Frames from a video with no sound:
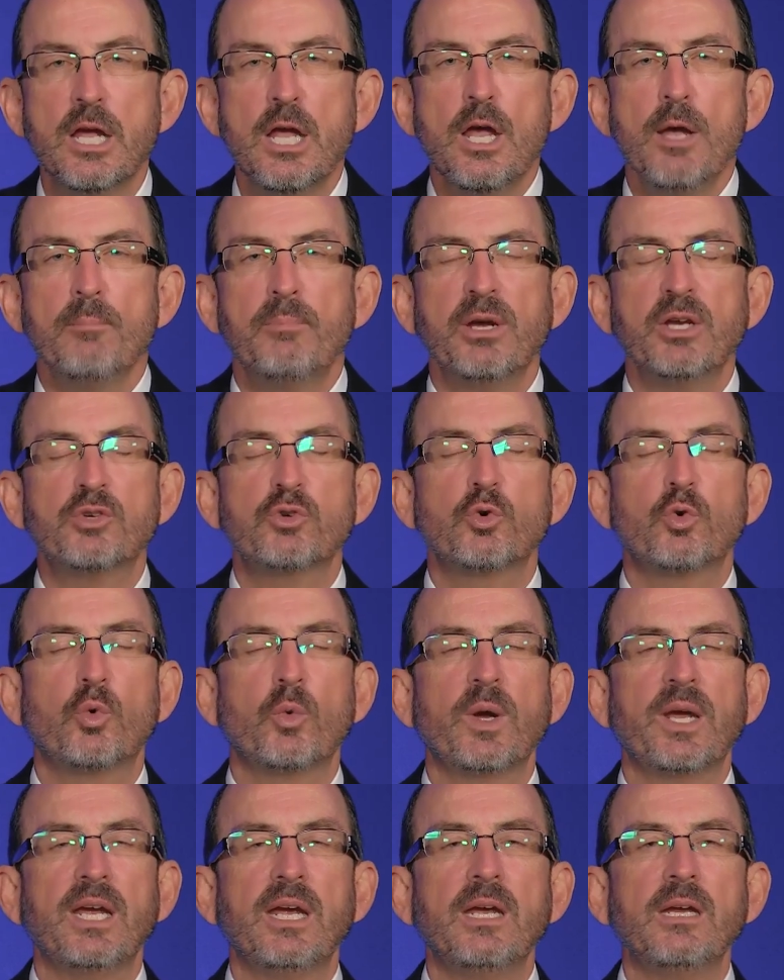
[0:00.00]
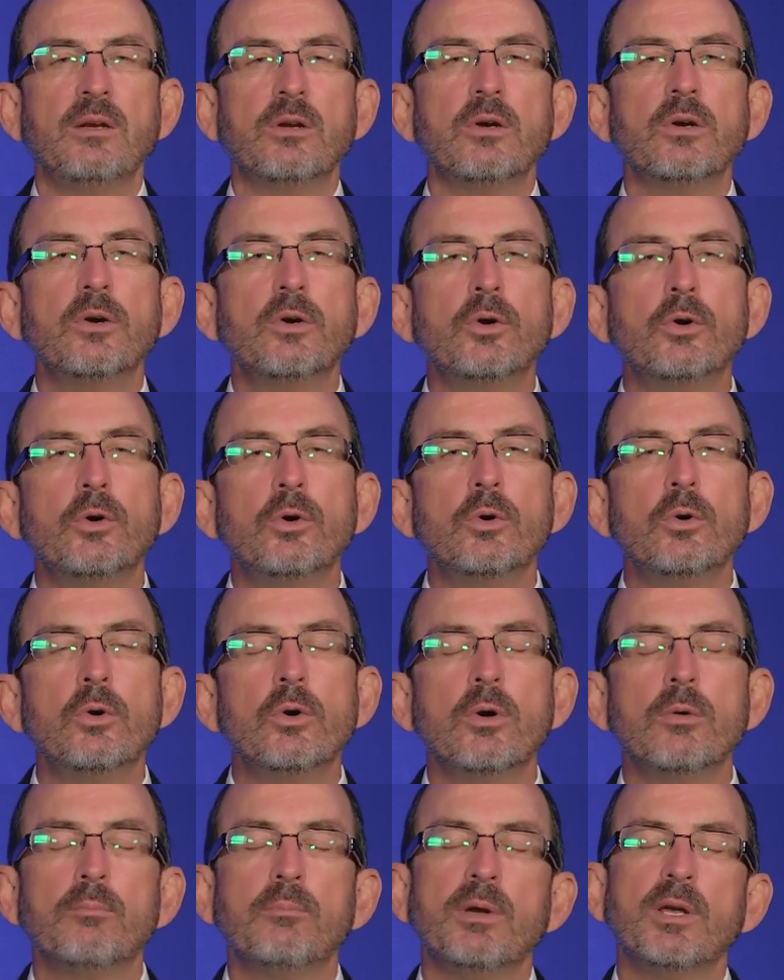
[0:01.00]
La unidad que hay
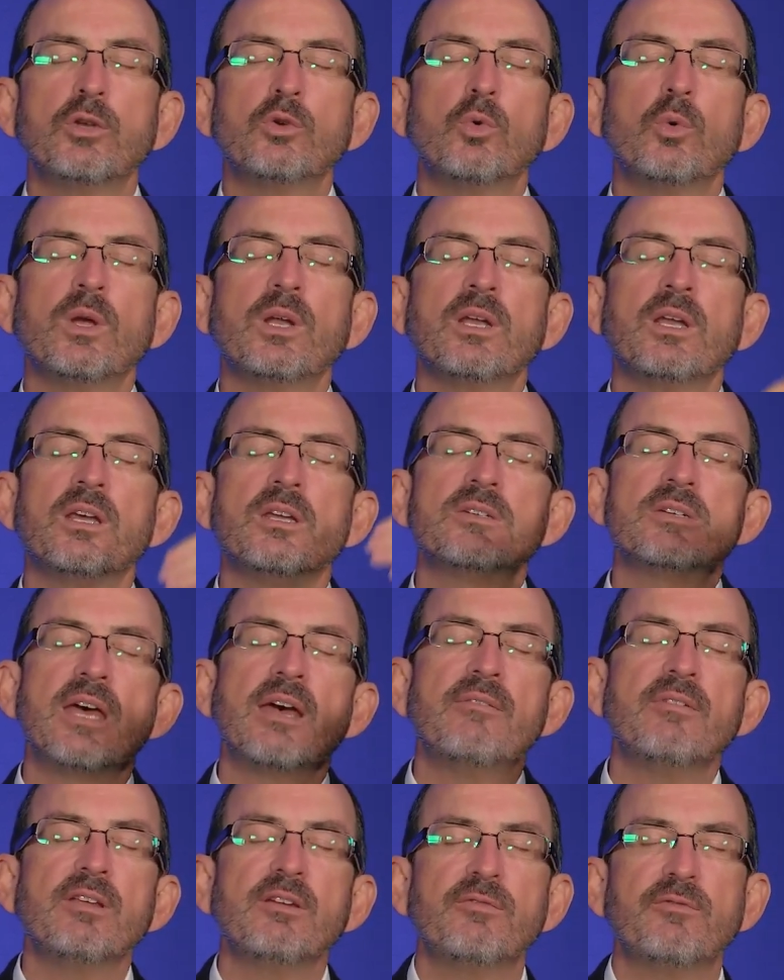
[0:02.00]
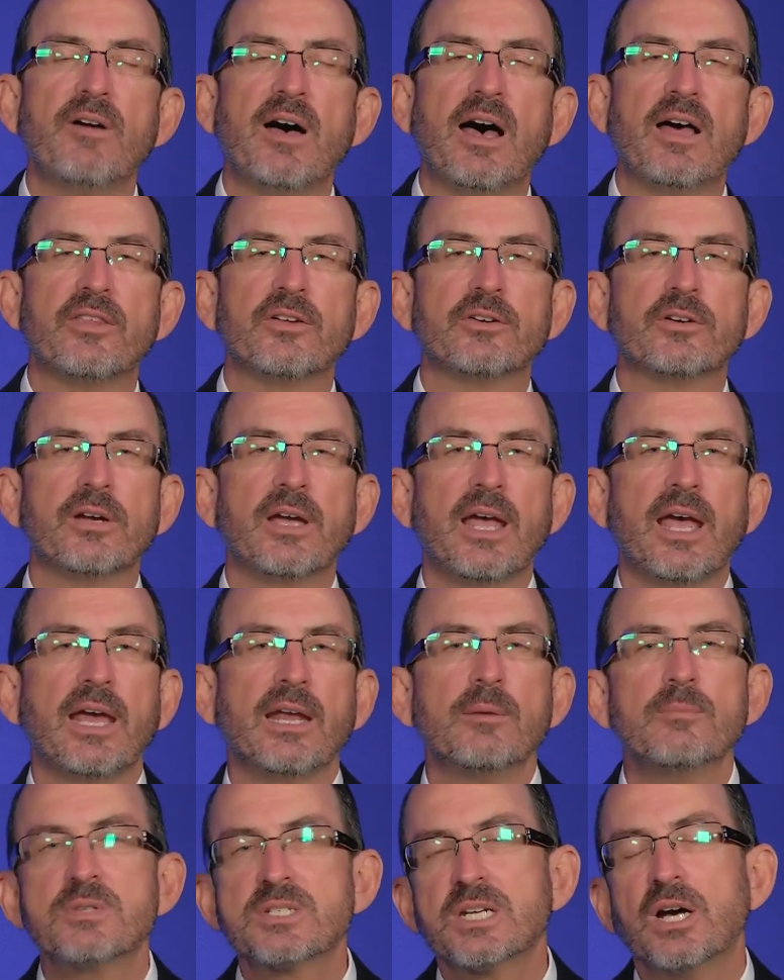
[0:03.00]
entre su Padre Celestial
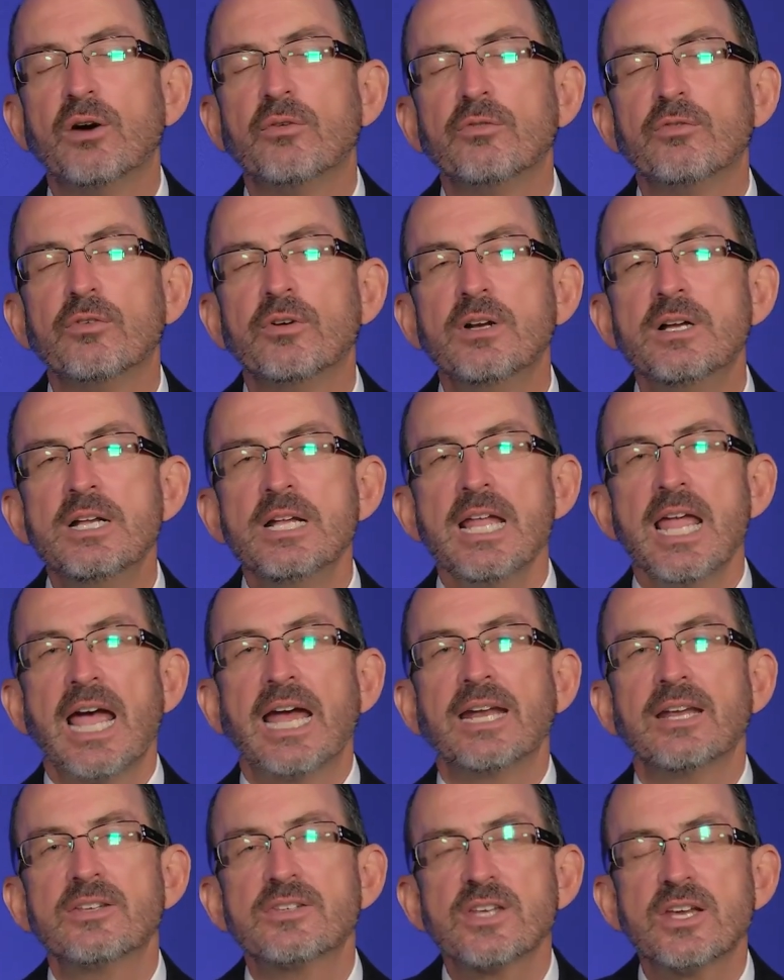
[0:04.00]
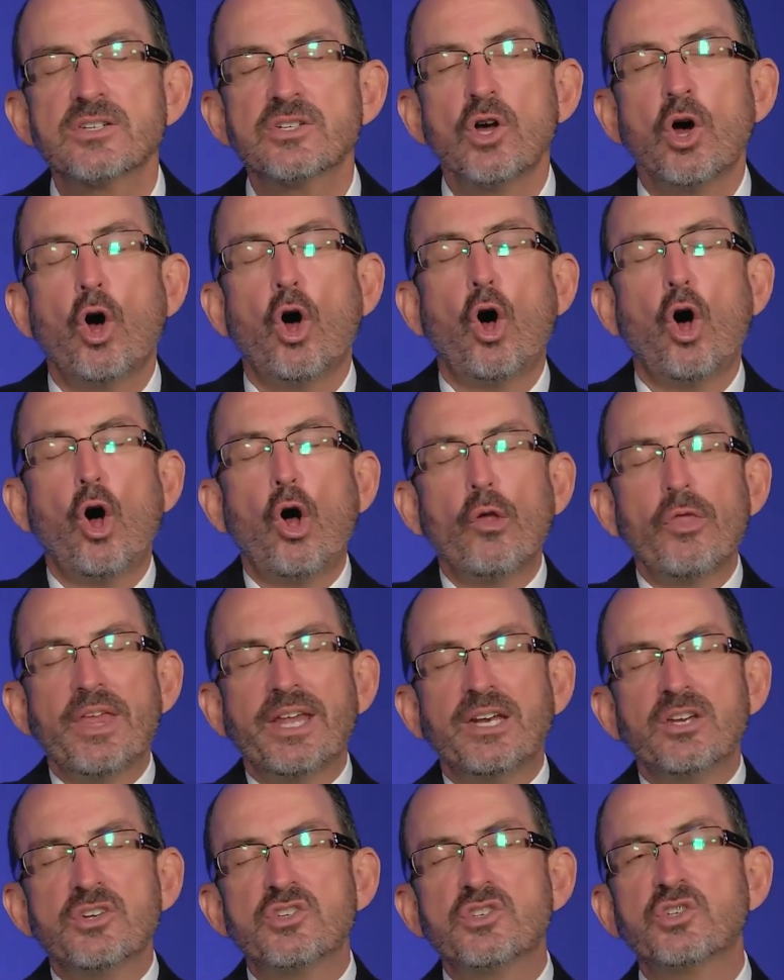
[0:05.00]
y Él mismo. Y dice, todo
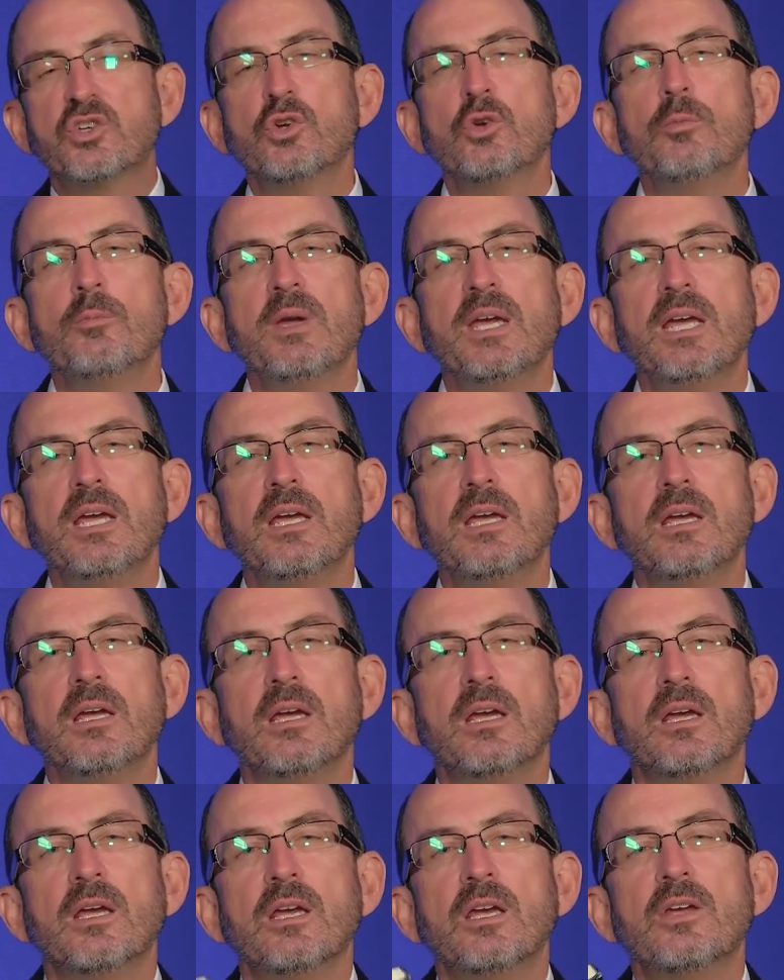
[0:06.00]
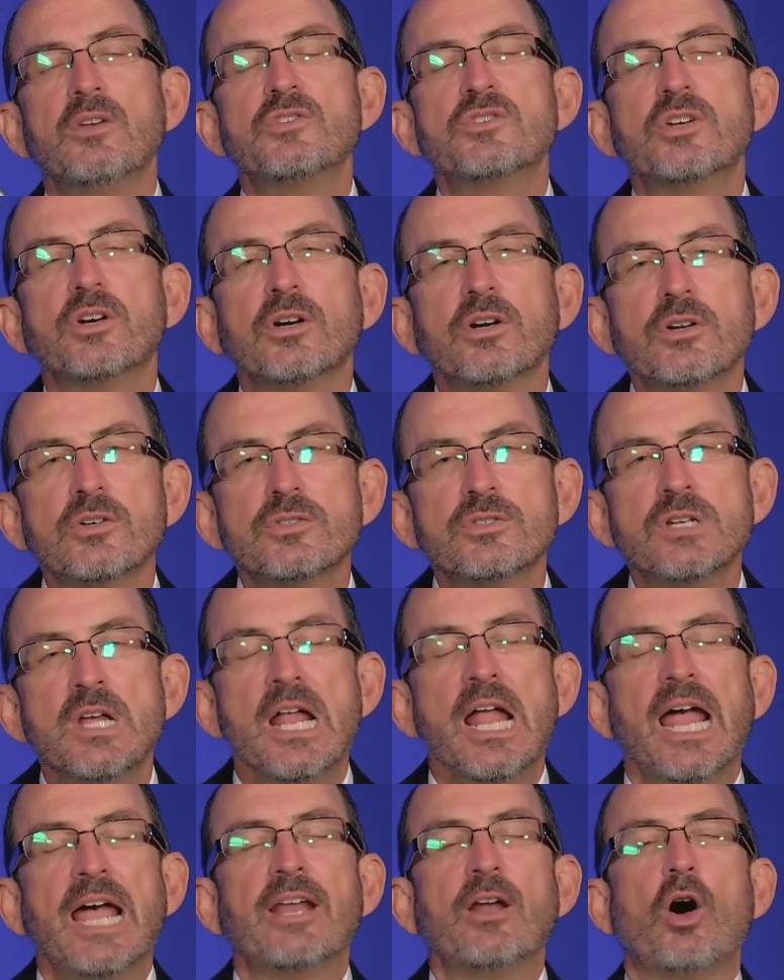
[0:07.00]
lo que tú tienes es mío,
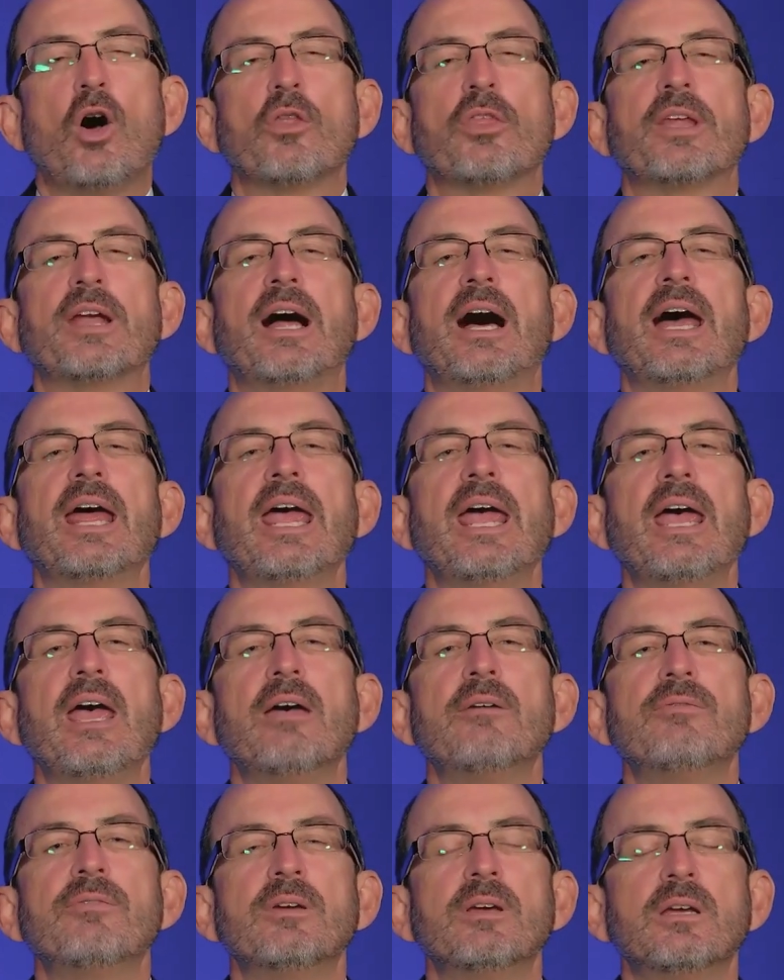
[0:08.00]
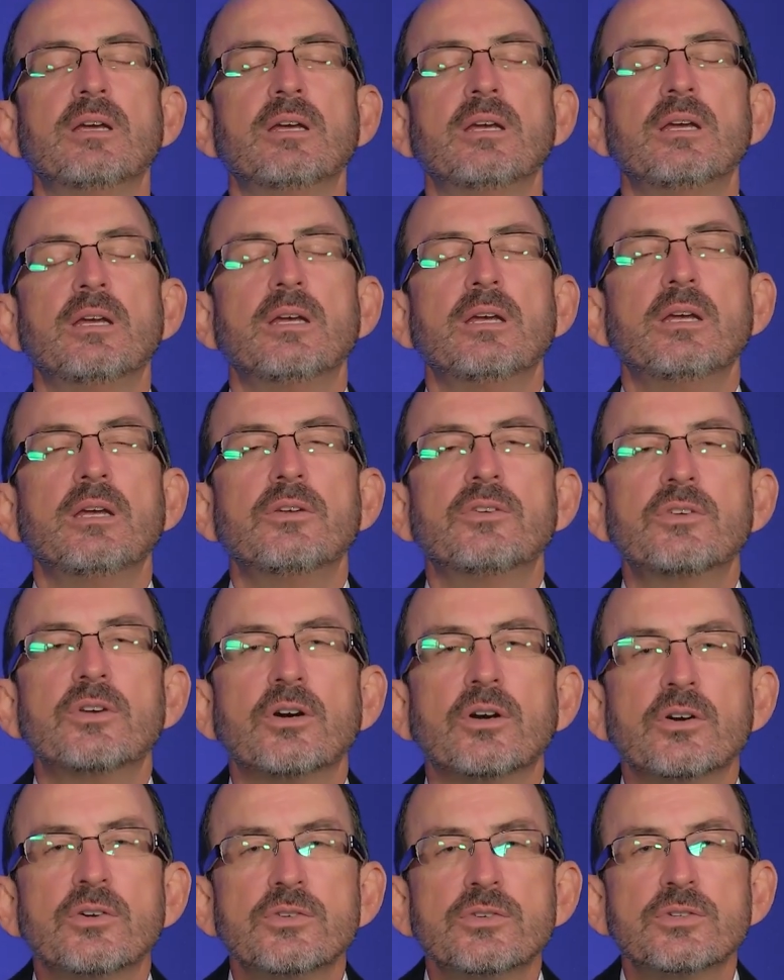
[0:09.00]
y todo lo que yo tengo es
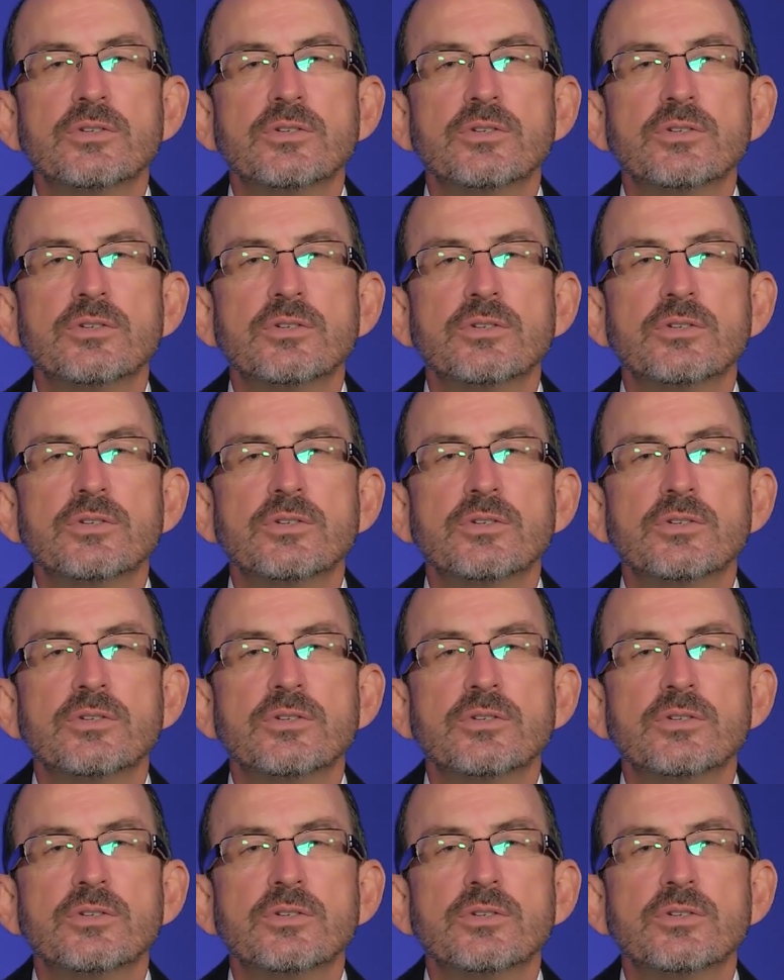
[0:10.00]
tuyo.